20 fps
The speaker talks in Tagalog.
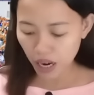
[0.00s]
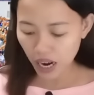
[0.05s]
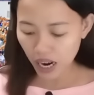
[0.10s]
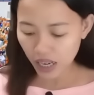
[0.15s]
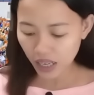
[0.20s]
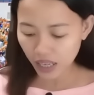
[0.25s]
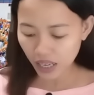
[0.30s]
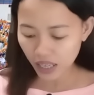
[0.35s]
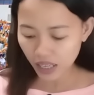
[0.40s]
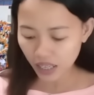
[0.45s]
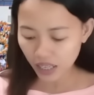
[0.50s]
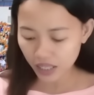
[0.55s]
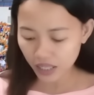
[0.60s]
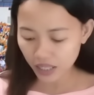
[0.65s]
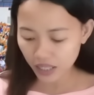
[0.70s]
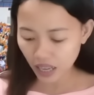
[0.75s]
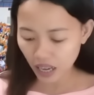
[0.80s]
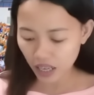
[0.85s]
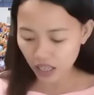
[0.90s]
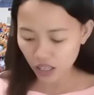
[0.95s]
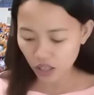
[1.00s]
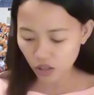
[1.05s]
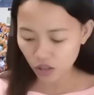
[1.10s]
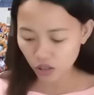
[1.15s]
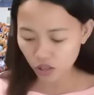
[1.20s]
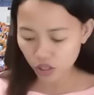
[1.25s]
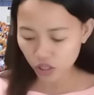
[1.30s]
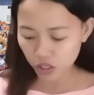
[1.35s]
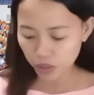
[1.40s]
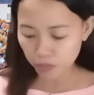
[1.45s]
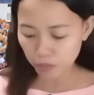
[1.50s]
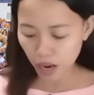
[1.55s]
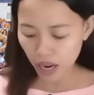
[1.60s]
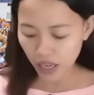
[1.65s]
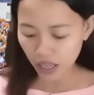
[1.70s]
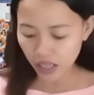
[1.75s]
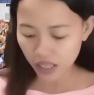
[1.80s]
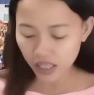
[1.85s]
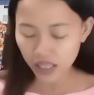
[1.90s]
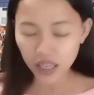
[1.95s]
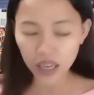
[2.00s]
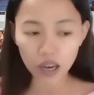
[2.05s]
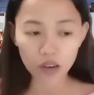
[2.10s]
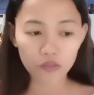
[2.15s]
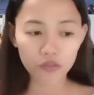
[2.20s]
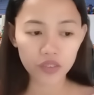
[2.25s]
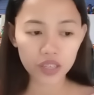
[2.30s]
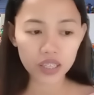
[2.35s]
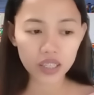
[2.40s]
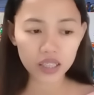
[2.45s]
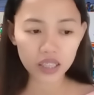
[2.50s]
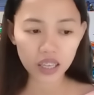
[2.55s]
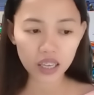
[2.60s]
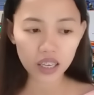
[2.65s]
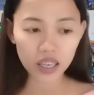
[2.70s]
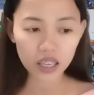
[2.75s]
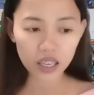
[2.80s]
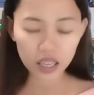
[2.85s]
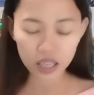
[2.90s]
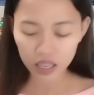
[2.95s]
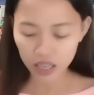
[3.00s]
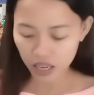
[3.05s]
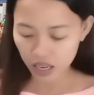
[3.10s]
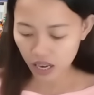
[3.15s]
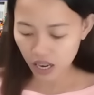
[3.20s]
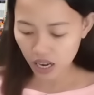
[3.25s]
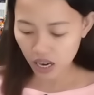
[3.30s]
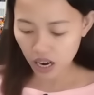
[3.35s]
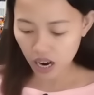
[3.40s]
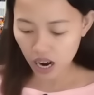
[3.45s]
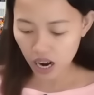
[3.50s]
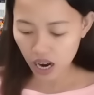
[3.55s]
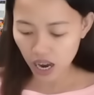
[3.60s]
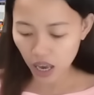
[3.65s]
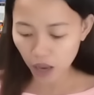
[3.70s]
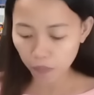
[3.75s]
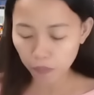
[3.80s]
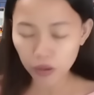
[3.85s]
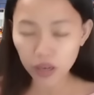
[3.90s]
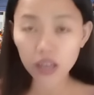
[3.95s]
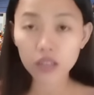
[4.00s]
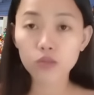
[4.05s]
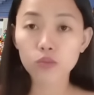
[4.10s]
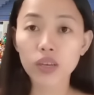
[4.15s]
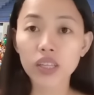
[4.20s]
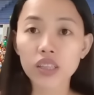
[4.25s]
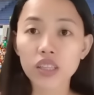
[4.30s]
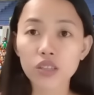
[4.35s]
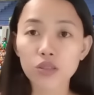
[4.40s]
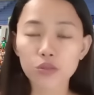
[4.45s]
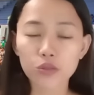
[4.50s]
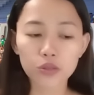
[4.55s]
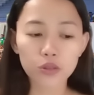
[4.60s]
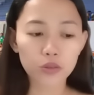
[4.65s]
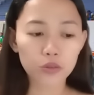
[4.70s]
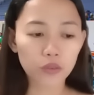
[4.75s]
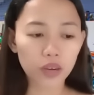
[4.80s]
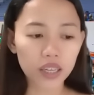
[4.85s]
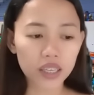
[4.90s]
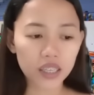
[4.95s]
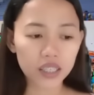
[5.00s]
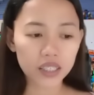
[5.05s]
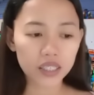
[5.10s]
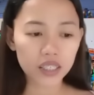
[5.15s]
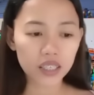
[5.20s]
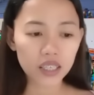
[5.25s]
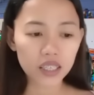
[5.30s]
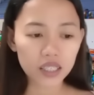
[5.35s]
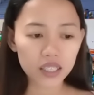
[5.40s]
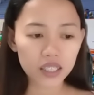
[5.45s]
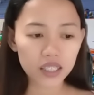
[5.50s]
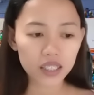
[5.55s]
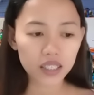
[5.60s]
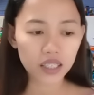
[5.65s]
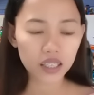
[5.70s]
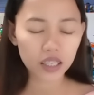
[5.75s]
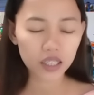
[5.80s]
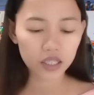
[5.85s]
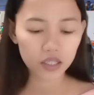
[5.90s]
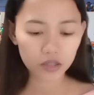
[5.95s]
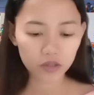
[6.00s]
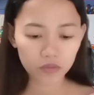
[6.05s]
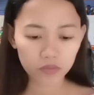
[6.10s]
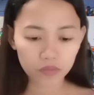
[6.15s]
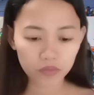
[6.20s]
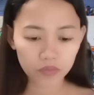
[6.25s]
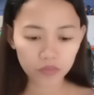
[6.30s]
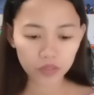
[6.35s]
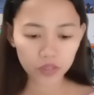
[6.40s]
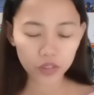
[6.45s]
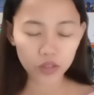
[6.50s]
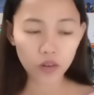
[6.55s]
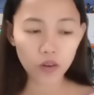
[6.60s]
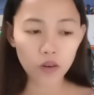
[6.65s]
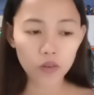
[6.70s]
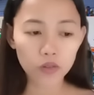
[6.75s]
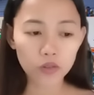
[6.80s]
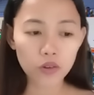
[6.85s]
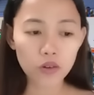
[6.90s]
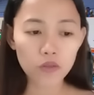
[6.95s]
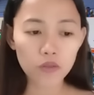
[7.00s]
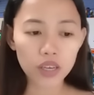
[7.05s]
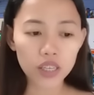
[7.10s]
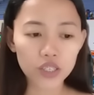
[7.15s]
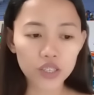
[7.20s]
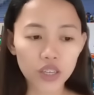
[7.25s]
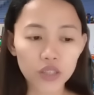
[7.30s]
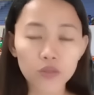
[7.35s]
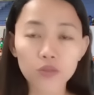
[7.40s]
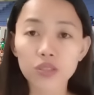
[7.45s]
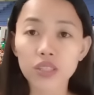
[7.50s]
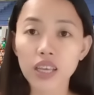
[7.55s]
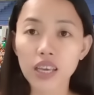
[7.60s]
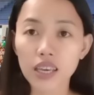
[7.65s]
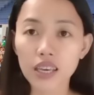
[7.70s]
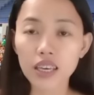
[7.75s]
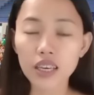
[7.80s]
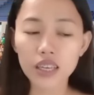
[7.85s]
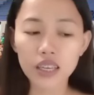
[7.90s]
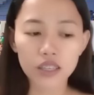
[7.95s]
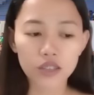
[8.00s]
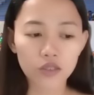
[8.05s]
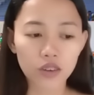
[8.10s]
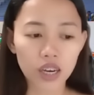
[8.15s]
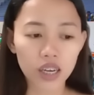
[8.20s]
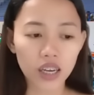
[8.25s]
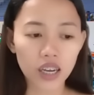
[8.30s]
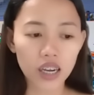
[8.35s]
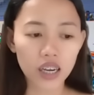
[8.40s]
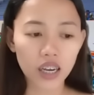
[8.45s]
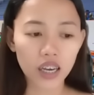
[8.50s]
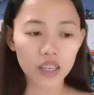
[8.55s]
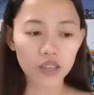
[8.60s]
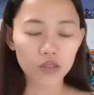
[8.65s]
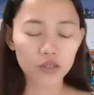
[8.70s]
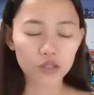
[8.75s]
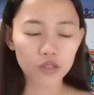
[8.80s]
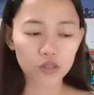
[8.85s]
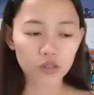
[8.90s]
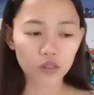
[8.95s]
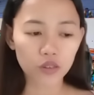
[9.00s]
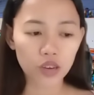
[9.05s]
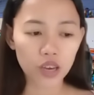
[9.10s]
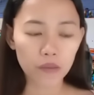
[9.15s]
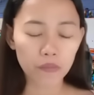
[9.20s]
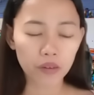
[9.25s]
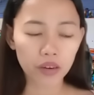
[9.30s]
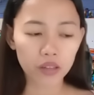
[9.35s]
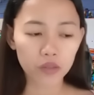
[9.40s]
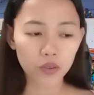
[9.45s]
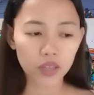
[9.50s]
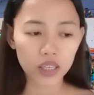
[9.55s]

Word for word: Barangay Castaños, Bailin, Cavite, uh, April 22 to 26. So, ongoing siya today, no, hanggang ngayon to, April